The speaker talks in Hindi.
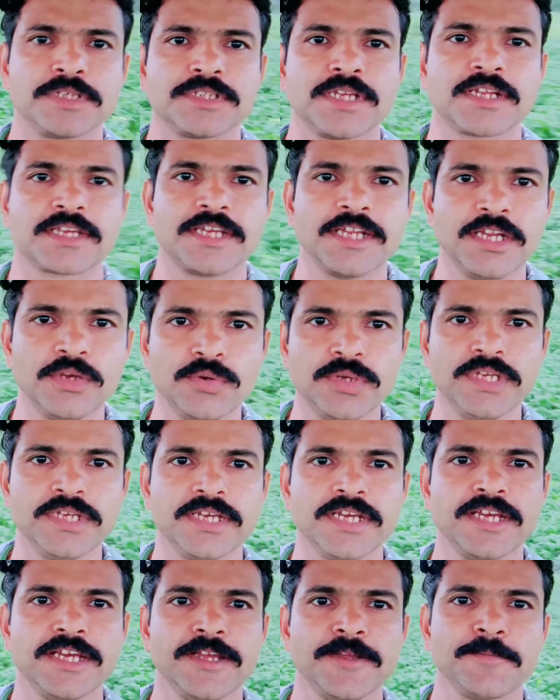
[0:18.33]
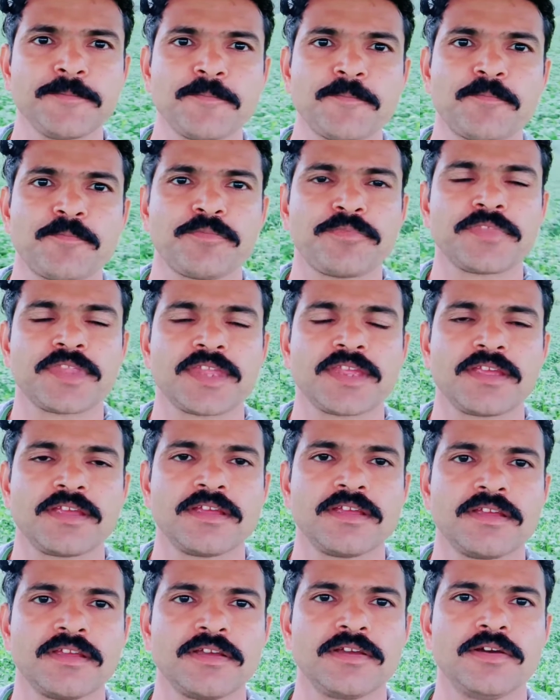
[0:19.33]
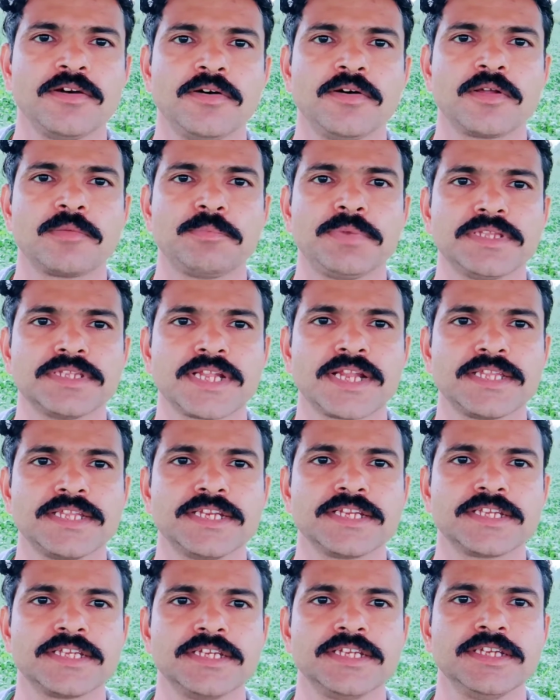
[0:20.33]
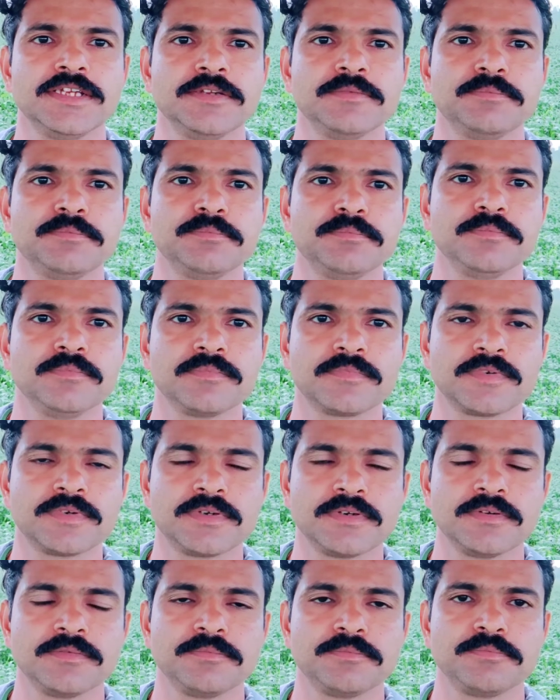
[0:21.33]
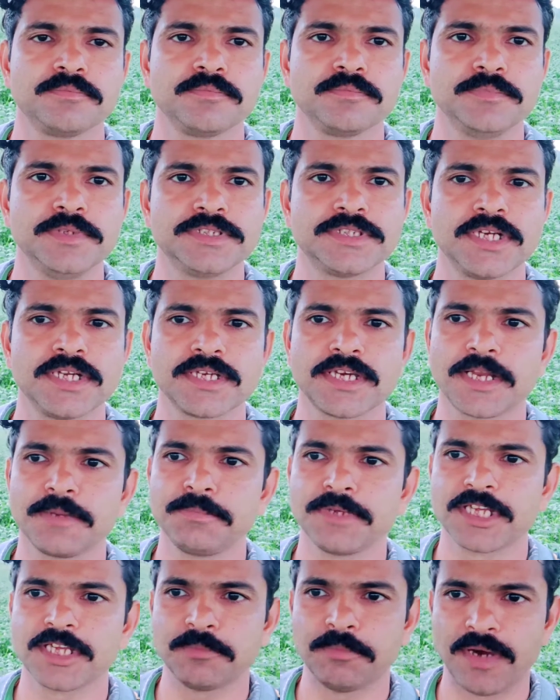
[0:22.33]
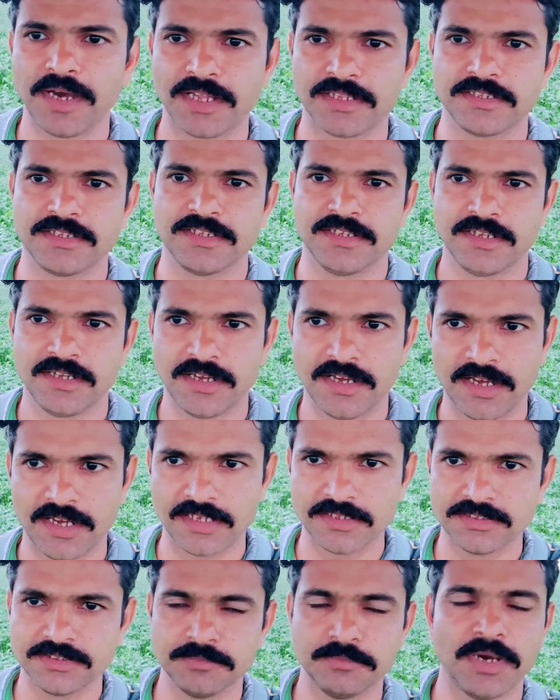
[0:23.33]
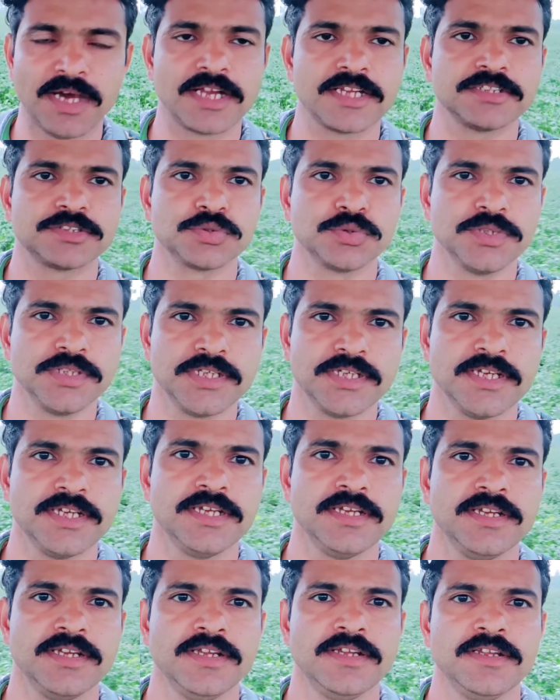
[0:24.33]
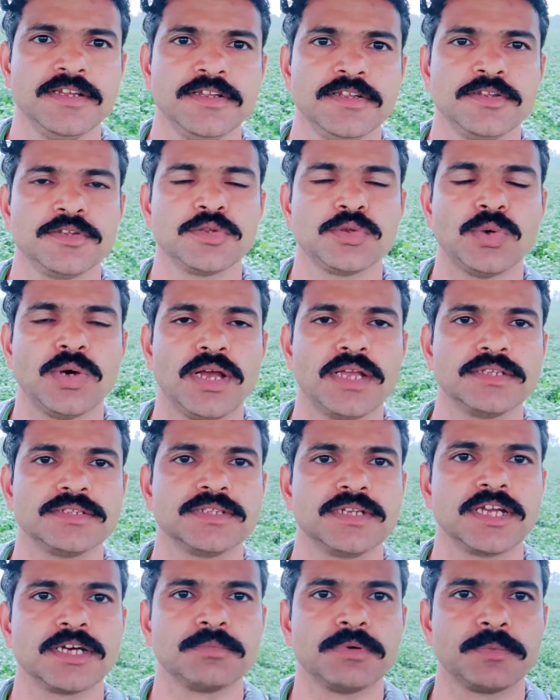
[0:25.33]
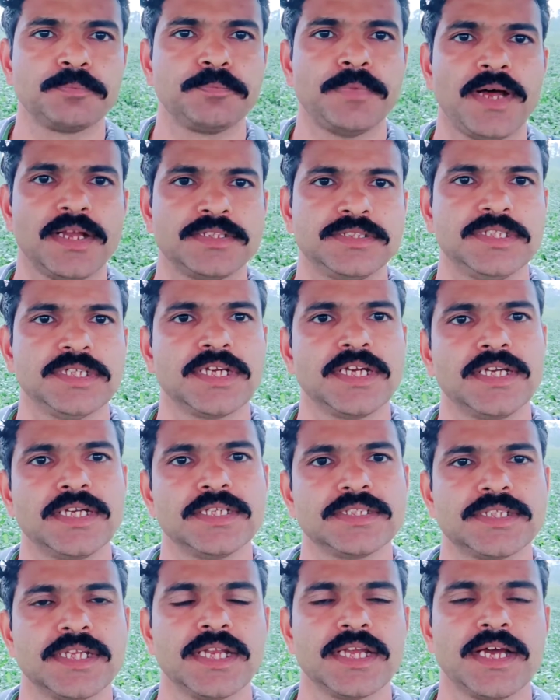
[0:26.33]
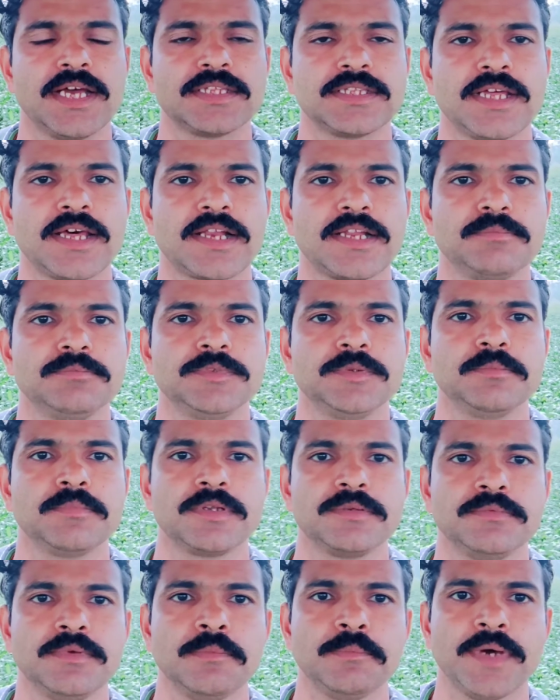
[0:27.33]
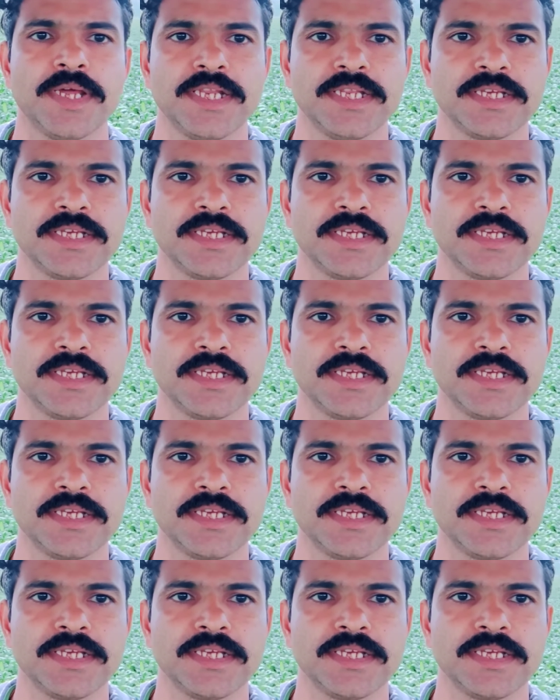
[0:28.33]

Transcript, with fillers: फसल खिली हुई है और पंद्रह दिन की भीषण गर्मी के बाद आज बारिश हुई है तो आज लगभग पाँच छः घंटे से लगातार रिमझिम रिमझिम